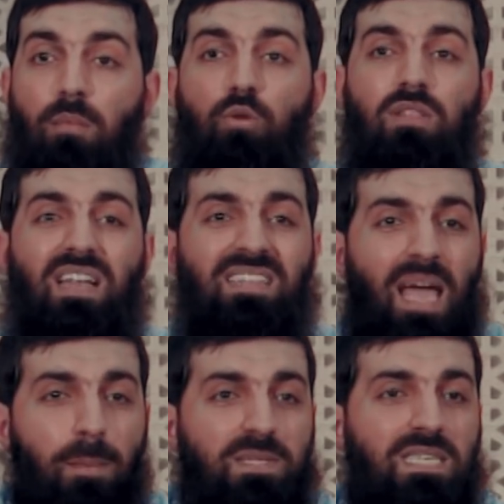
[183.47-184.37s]
Bunların
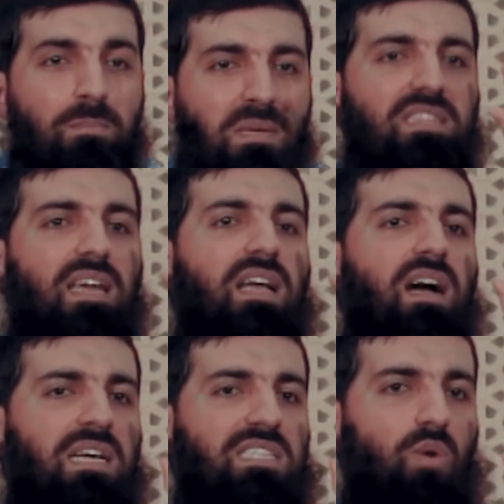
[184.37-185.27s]
hepsinin bir tane
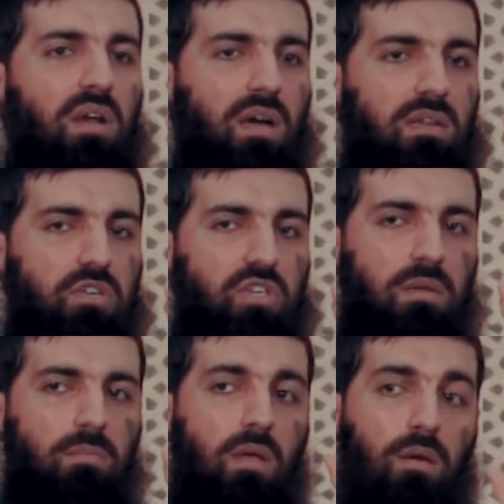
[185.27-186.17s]
gayesi var
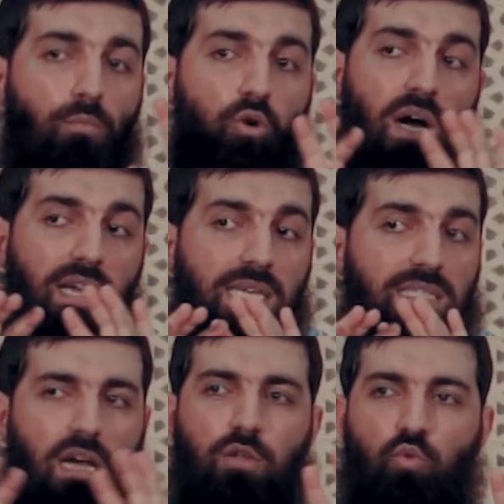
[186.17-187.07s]
kardeşlerim. Bu gayeyi
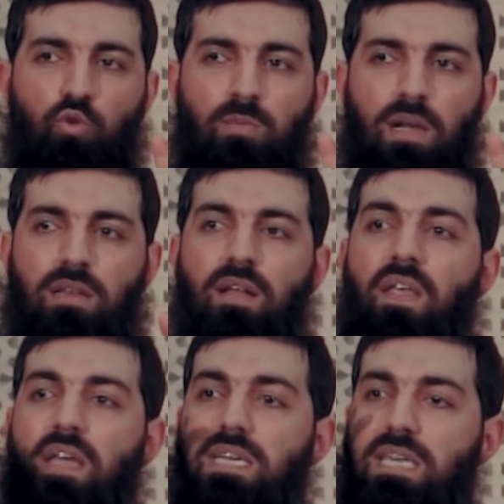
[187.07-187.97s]
sakın unutmayın.
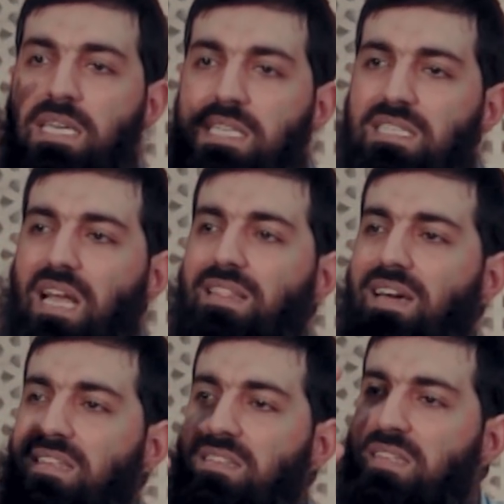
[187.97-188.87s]

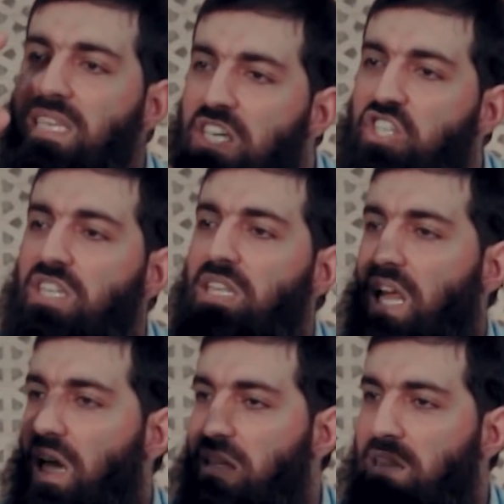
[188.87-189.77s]
İnsanların niçin
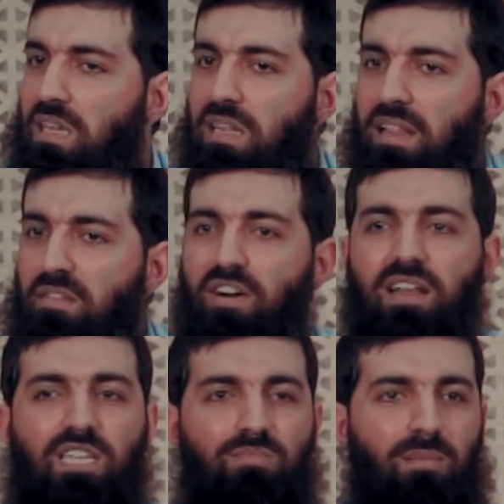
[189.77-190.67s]
yaratıldıklarını
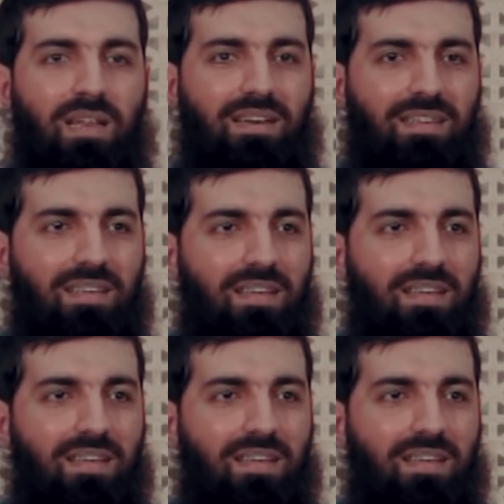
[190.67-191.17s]
fark etmemeleri.